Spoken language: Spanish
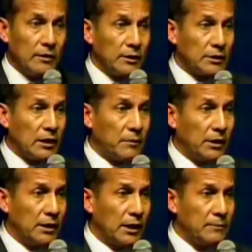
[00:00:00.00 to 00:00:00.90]
De tal
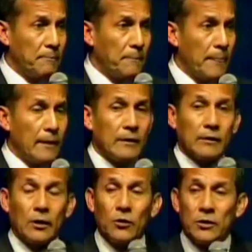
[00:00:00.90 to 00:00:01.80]
manera
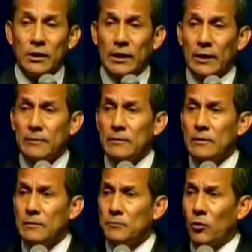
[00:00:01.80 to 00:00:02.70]
que hoy día
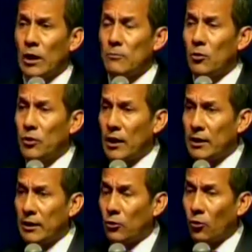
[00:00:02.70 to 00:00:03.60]
podamos
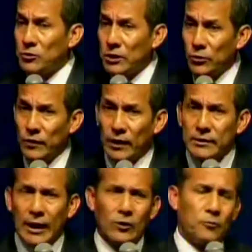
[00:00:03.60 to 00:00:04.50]
darle continuidad
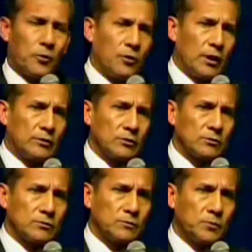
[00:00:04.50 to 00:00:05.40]
a los
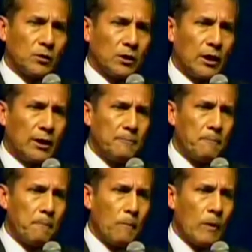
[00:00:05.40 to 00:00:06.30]
proyectos,
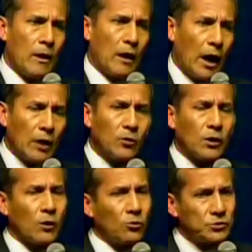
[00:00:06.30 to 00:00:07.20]
porque algo
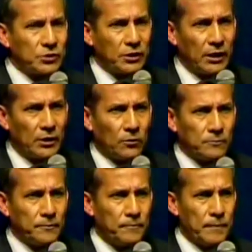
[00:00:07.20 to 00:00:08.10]
que
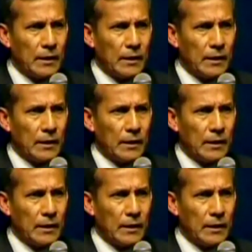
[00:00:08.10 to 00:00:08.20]
considero